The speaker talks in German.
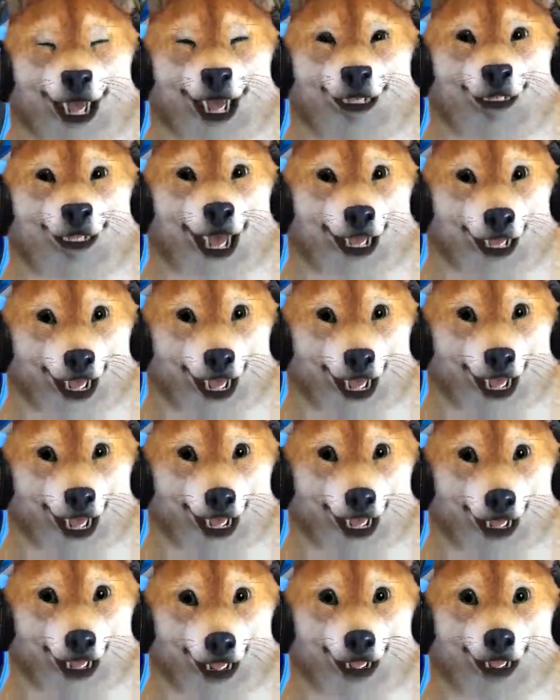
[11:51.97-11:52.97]
Pep in die
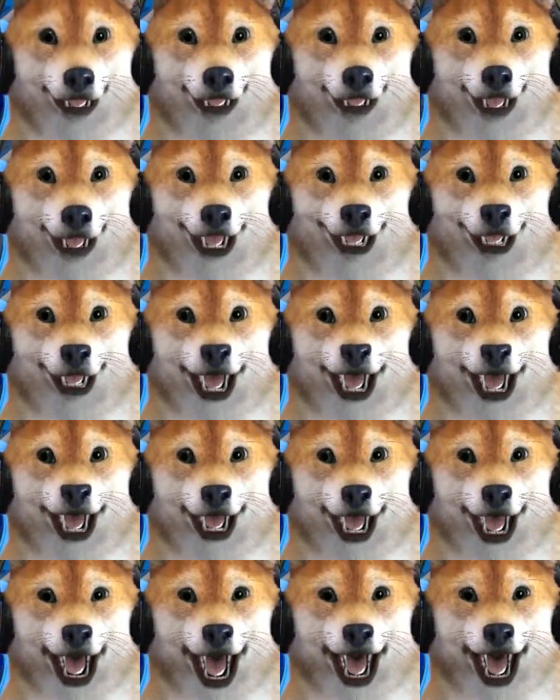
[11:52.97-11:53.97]
Fahrsimulation
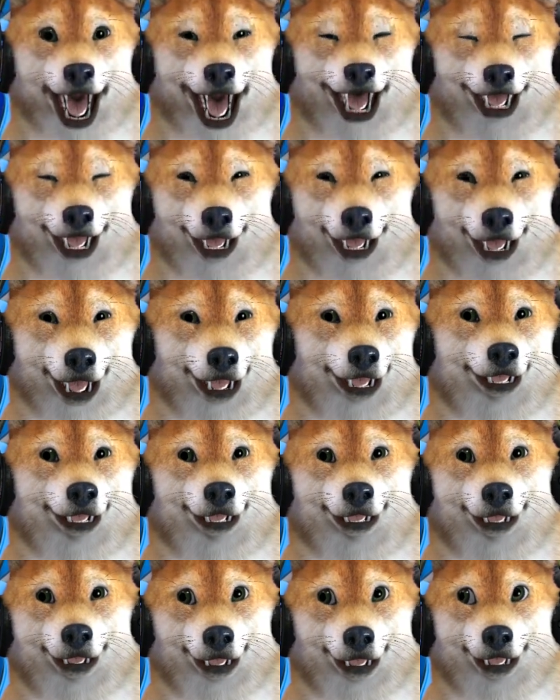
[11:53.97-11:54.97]
bringen. Hallo.
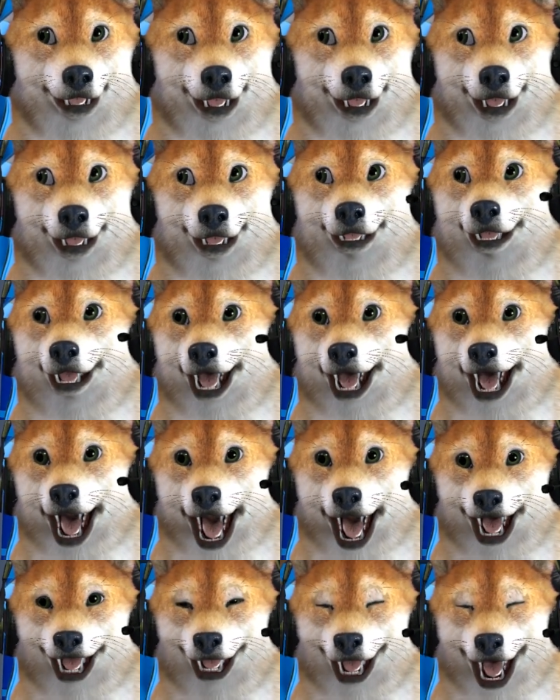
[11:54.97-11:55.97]

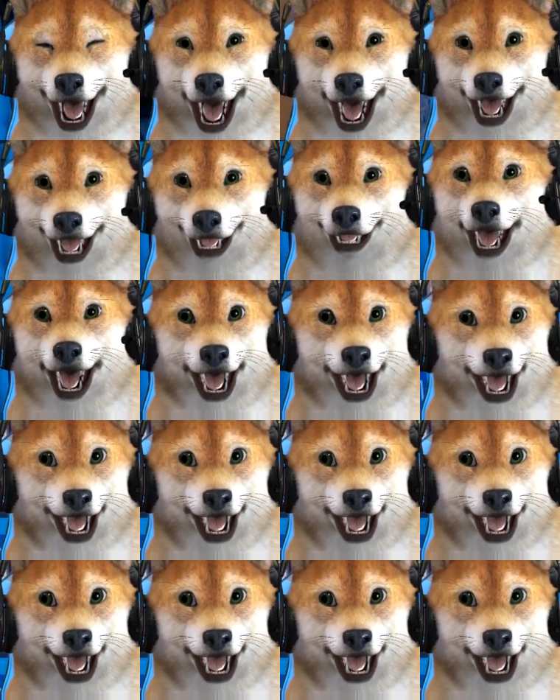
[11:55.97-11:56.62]
Steigen Sie ein, aber schnell.